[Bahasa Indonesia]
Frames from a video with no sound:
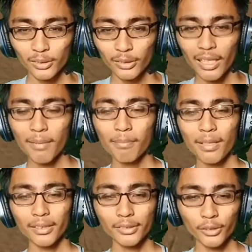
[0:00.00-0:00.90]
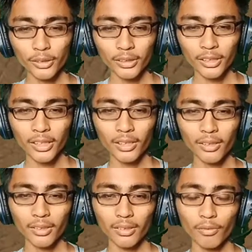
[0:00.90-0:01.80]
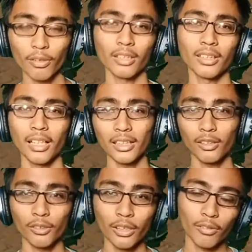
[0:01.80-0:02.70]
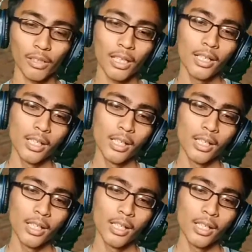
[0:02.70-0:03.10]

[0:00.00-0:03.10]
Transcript: lama cuy jadi gue udah telat itu ya udah